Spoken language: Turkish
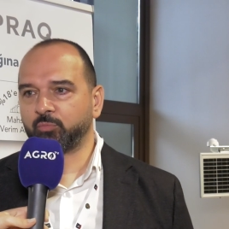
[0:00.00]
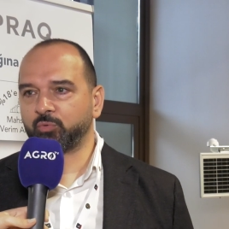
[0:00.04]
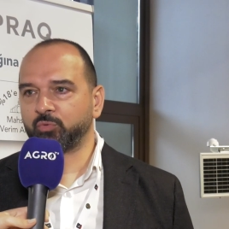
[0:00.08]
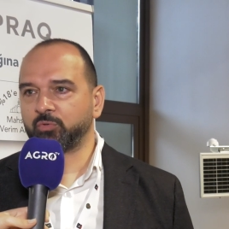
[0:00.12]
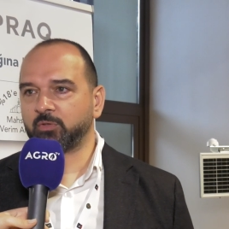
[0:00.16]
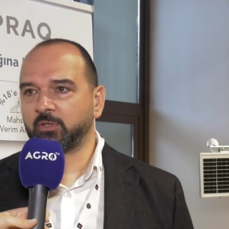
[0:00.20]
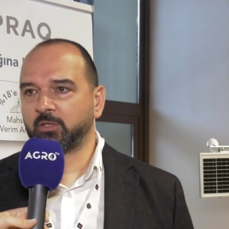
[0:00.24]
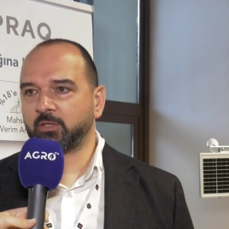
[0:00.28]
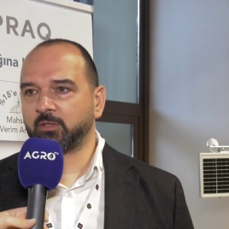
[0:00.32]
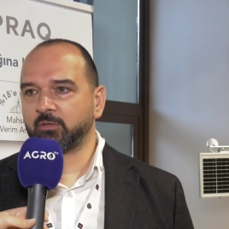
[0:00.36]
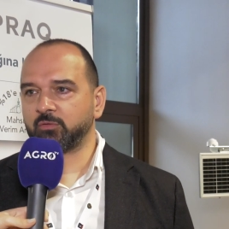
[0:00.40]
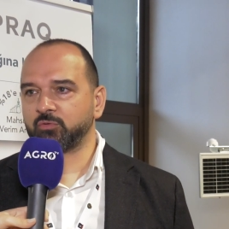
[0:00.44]

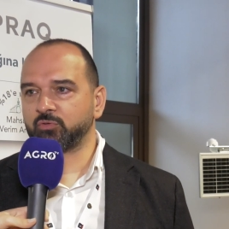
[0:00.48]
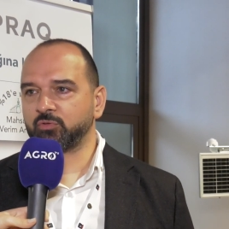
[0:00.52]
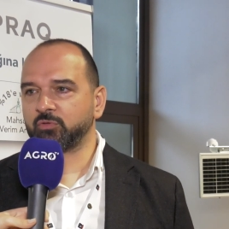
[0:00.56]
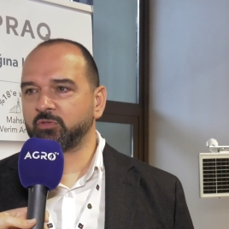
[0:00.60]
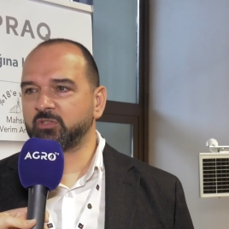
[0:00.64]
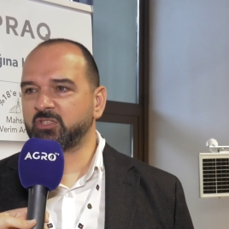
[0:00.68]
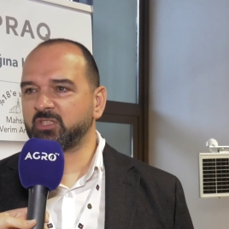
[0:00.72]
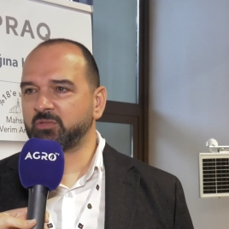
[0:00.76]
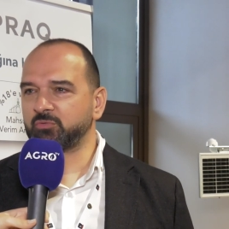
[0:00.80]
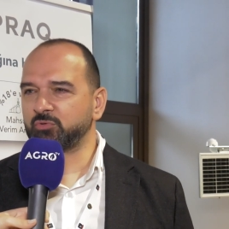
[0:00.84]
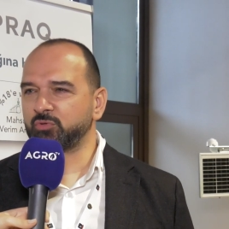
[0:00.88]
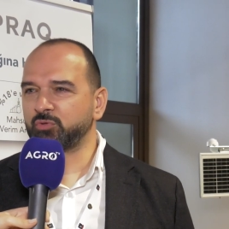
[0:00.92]
burada
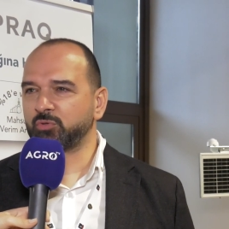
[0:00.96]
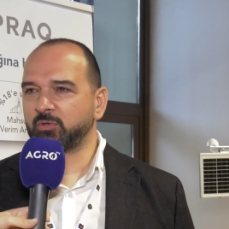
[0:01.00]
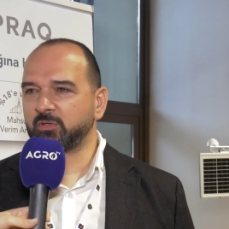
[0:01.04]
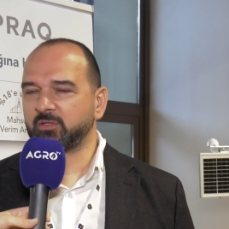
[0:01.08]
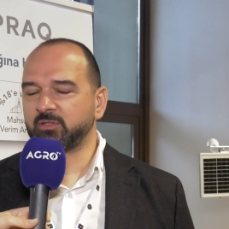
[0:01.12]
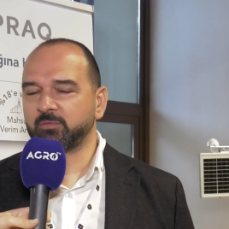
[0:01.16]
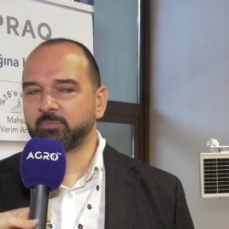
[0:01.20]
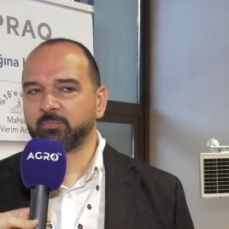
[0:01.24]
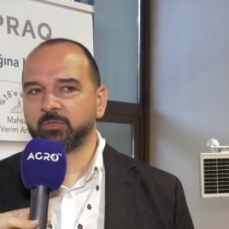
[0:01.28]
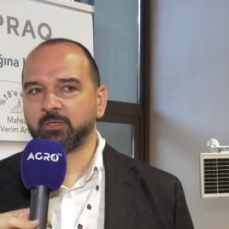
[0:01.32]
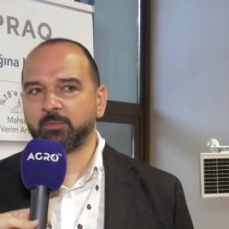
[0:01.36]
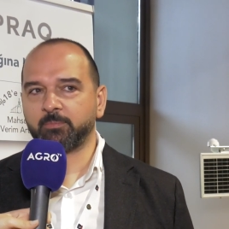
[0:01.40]
çünkü ceviz
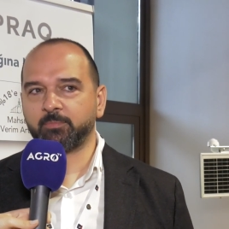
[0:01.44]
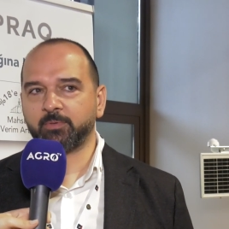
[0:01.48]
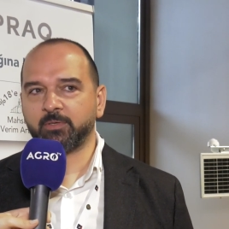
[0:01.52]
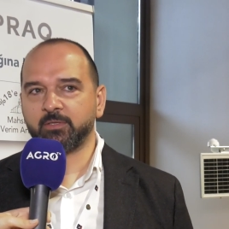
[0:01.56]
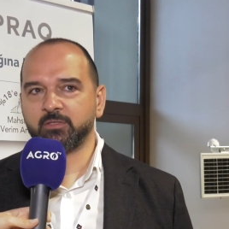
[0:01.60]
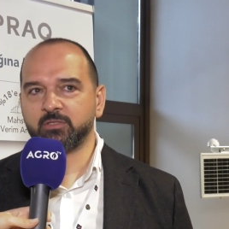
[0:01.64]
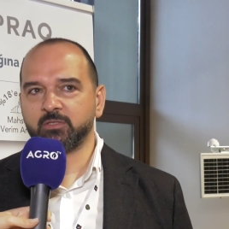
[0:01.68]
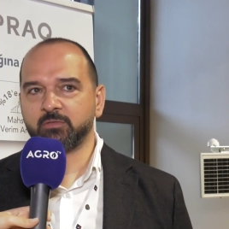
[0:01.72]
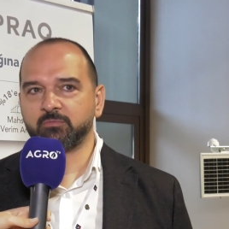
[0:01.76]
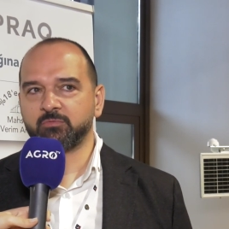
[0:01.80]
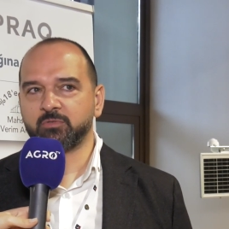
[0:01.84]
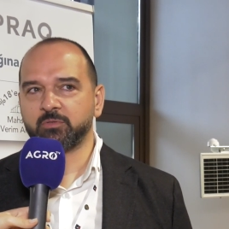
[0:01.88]
üretimi
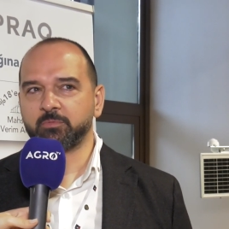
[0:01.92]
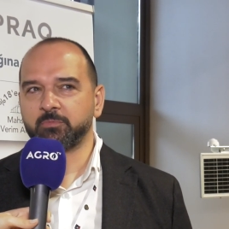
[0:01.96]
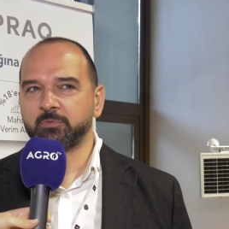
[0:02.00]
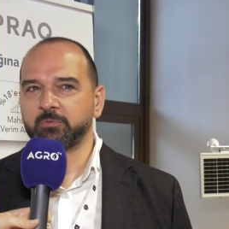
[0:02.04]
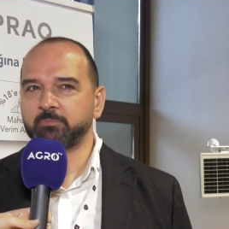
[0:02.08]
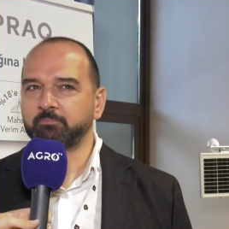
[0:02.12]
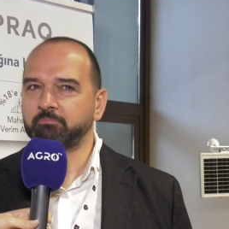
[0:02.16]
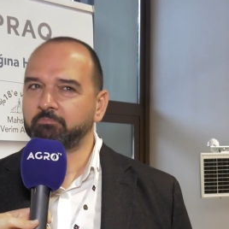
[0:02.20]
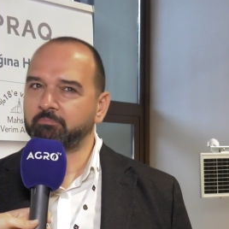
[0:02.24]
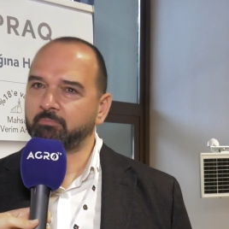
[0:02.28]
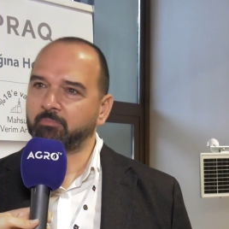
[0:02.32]
yapan çiftçimiz